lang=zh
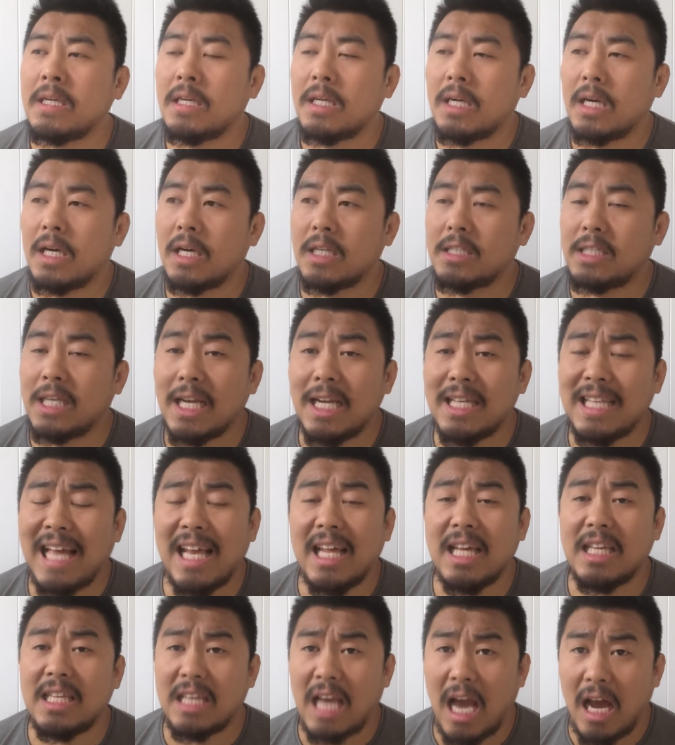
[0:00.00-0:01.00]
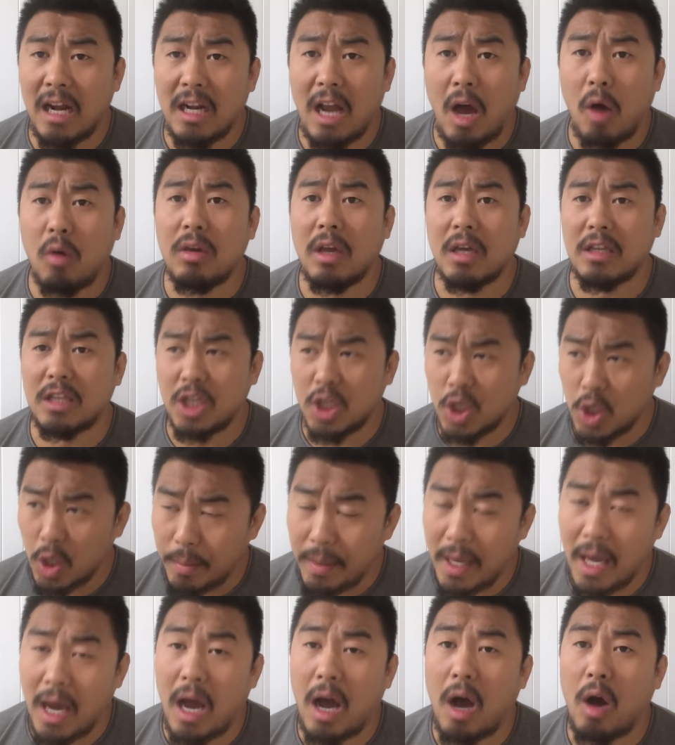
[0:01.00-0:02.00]
呃，加拿大的养老也特
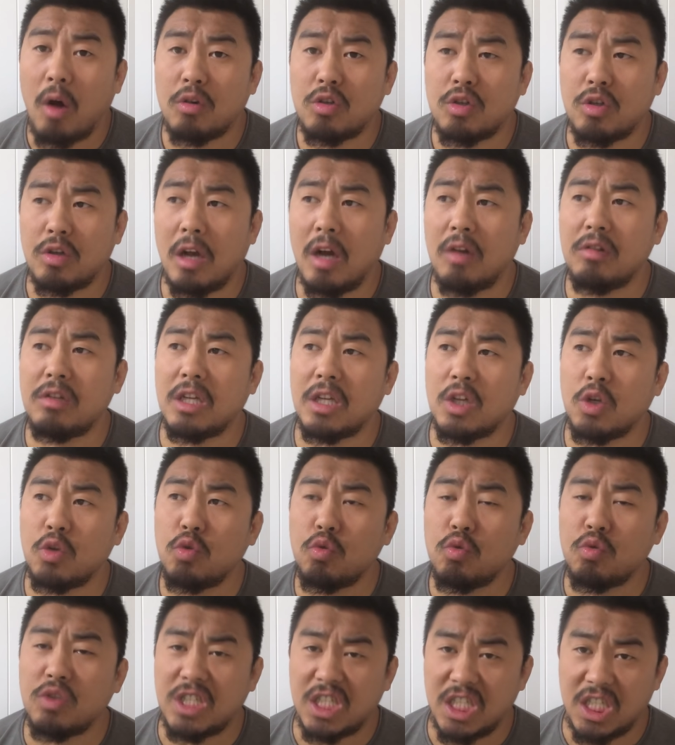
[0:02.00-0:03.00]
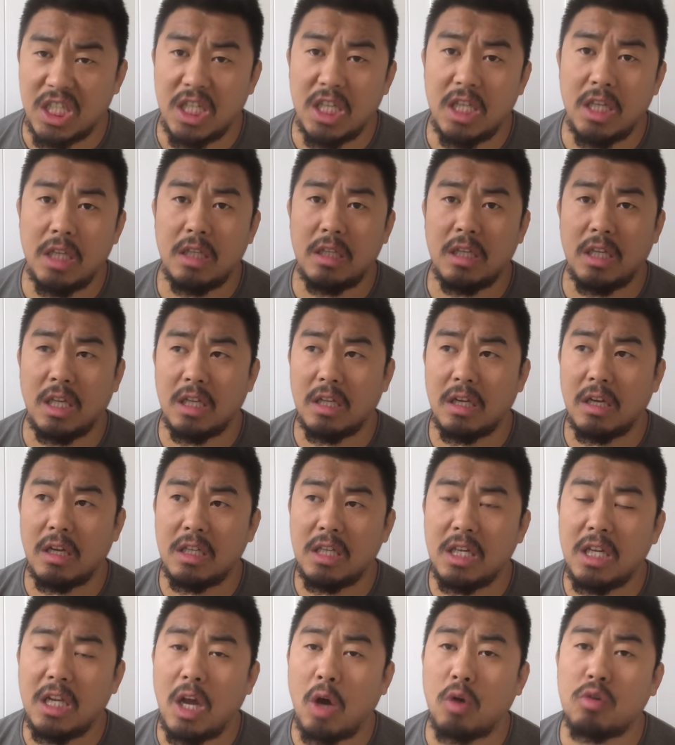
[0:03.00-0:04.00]
别好，只要你入籍，你的
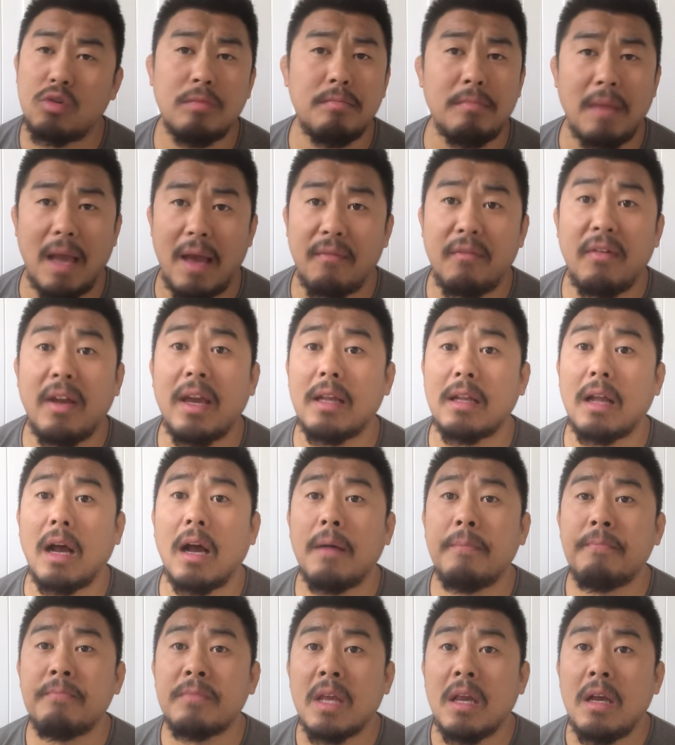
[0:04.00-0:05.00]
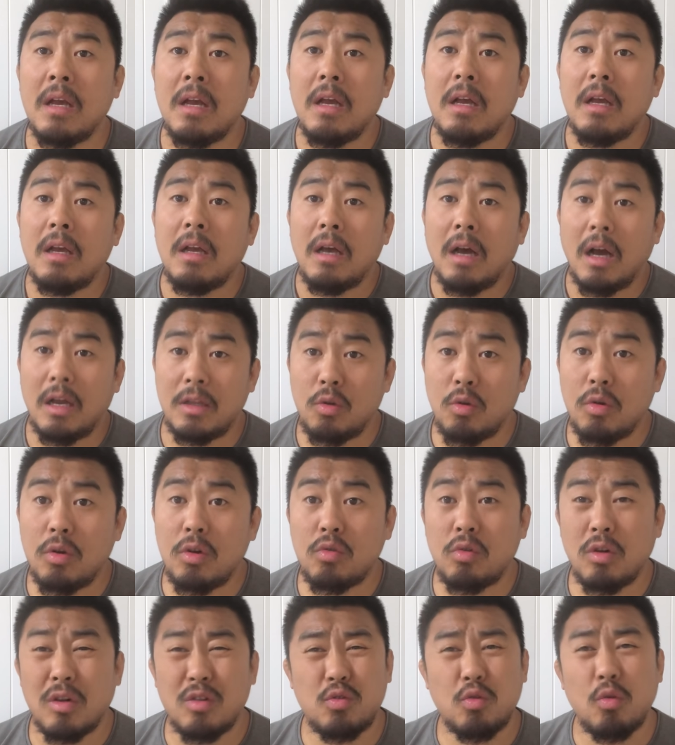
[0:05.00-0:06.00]
医疗是免费的。很多人
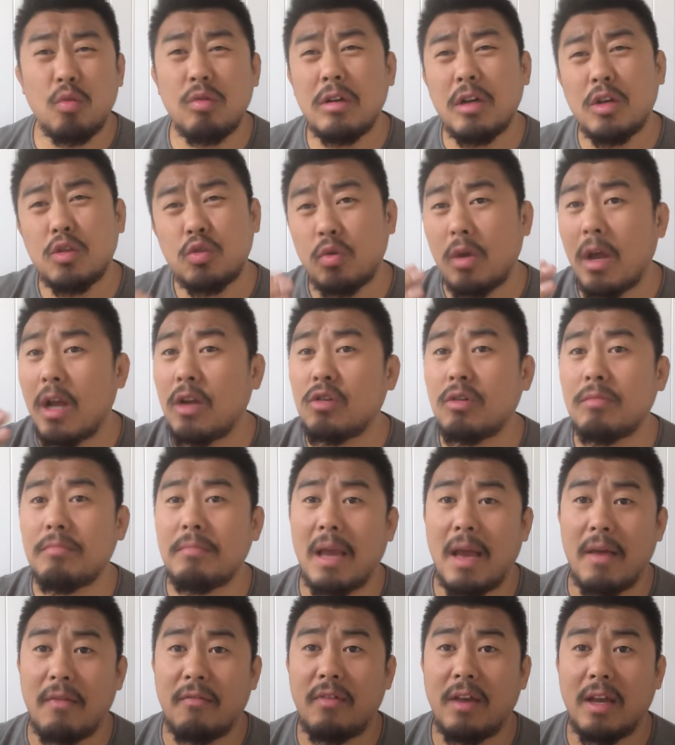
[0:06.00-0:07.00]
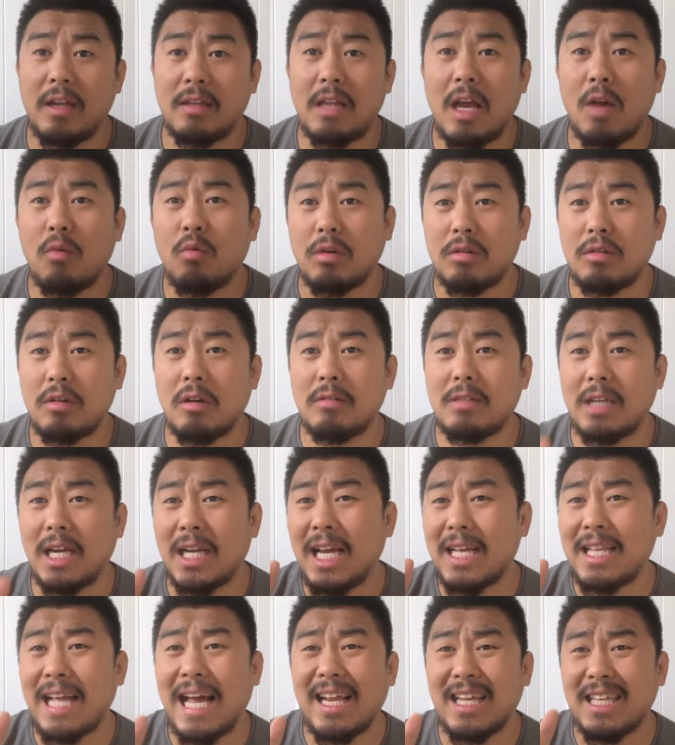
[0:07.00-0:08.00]
说东哥虽然是免费，但我知道加
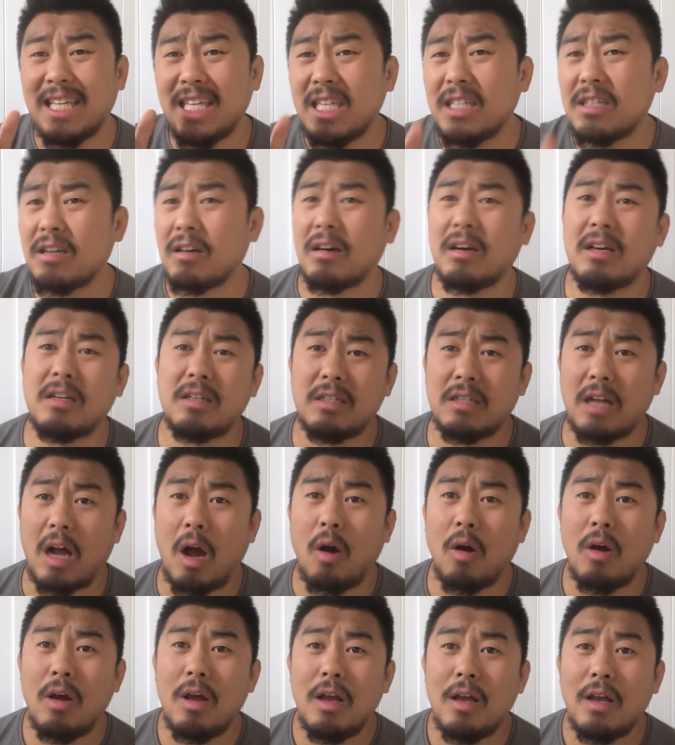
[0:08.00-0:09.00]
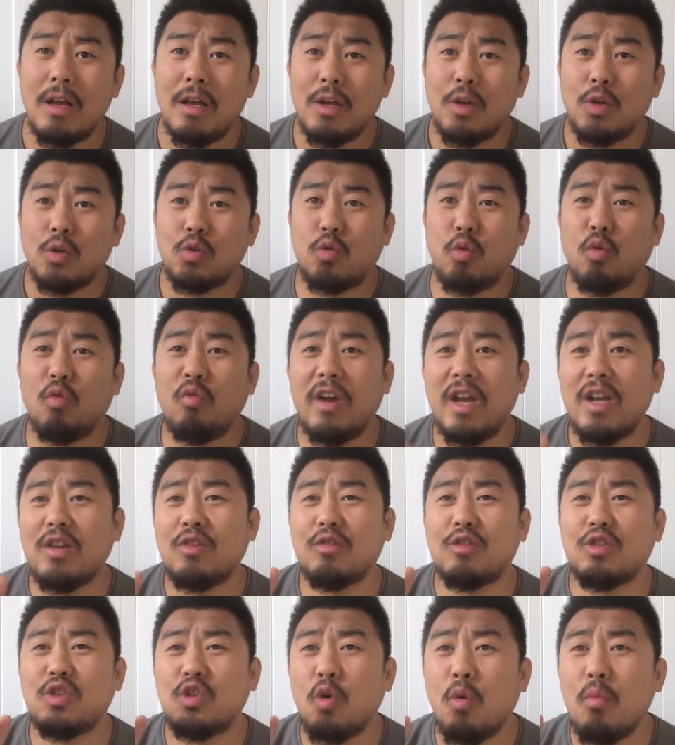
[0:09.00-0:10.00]
拿大的医生很少，除非
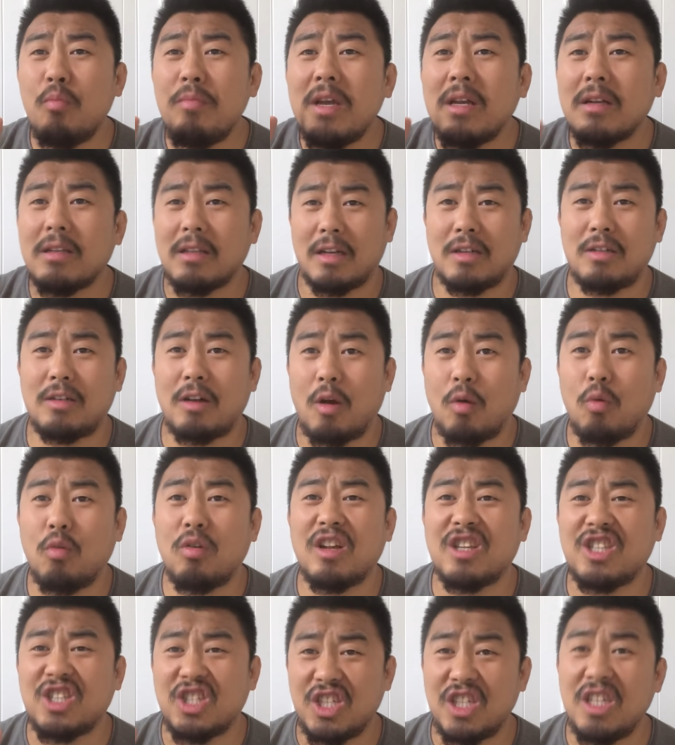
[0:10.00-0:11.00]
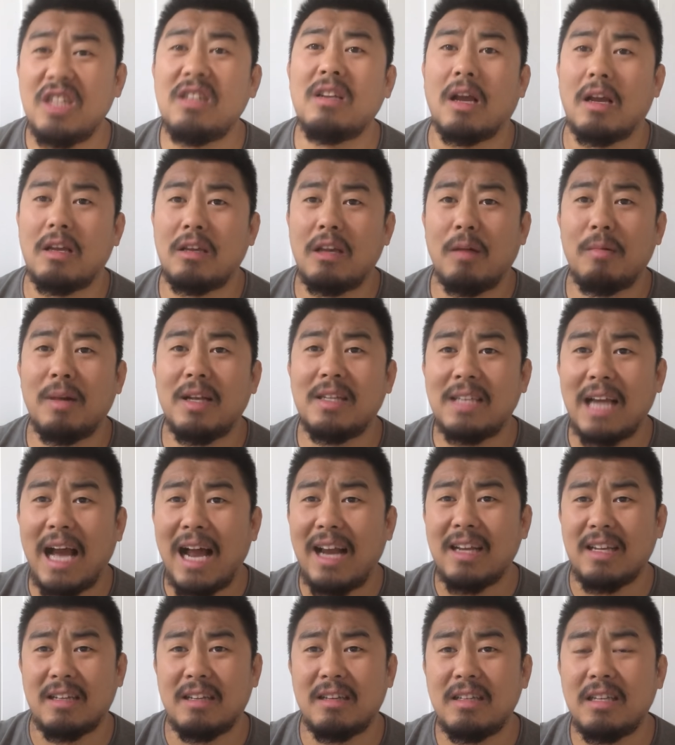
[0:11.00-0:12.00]
是救命的事儿或者急诊，要不然家
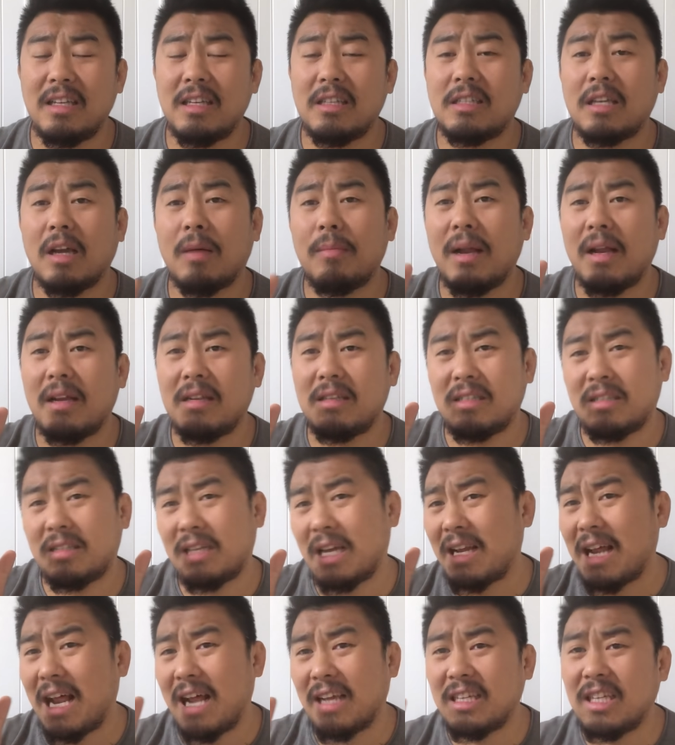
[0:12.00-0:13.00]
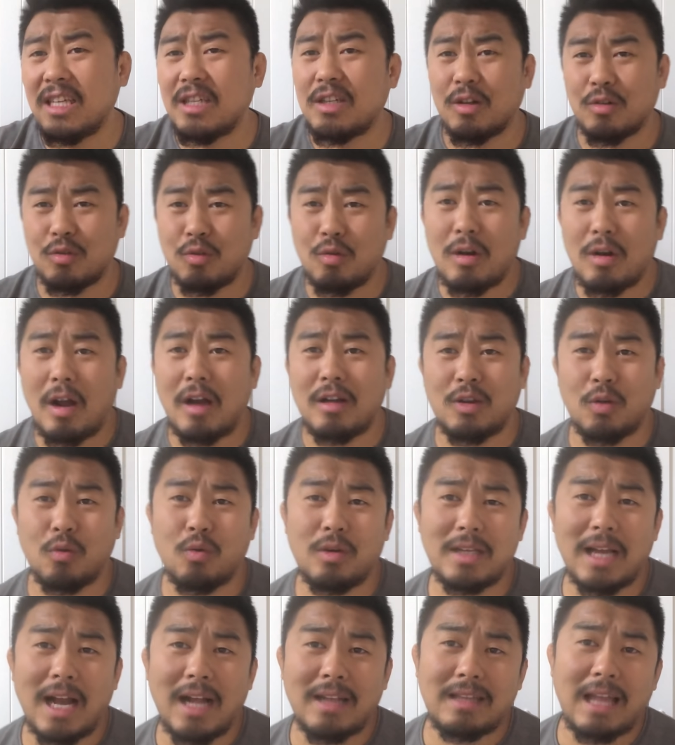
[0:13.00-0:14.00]
里的医，要不然加拿大医生都让你回
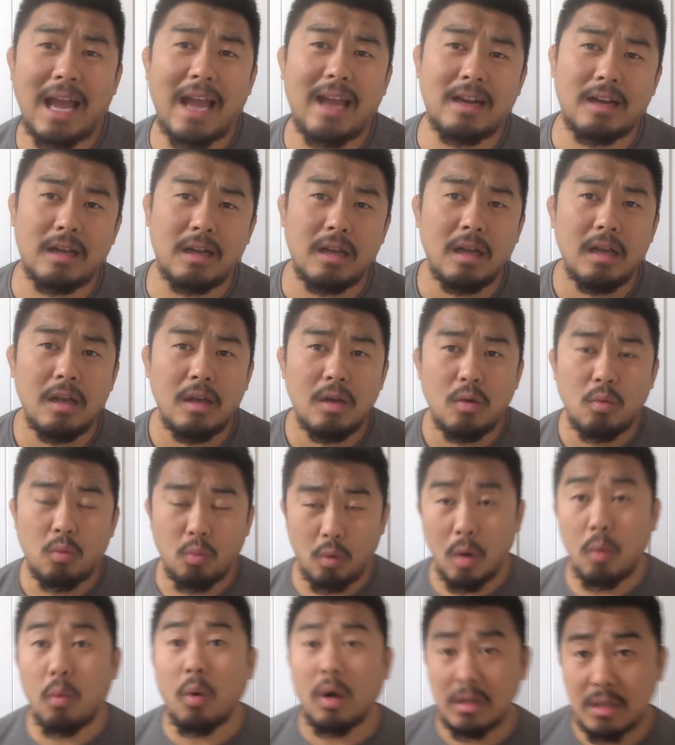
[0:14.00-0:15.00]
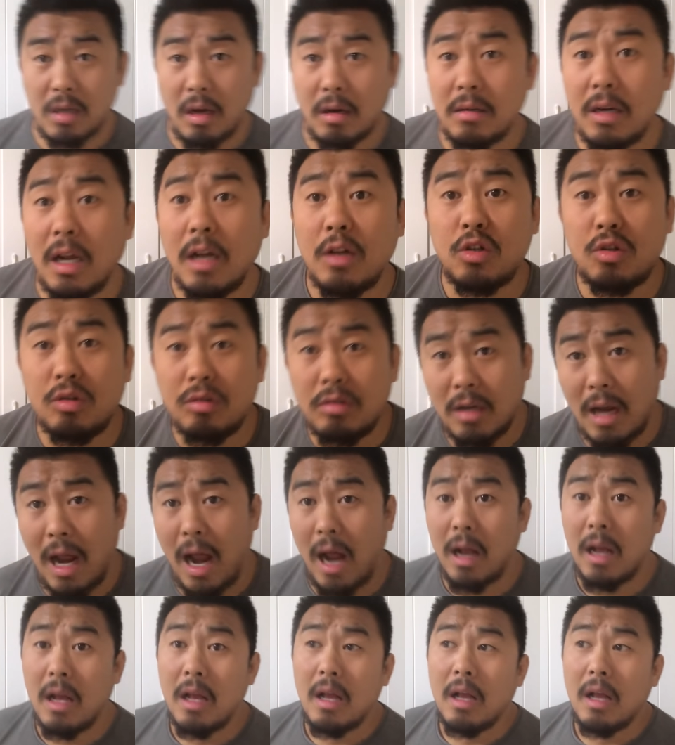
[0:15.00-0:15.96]
家待着。我我承认是这样。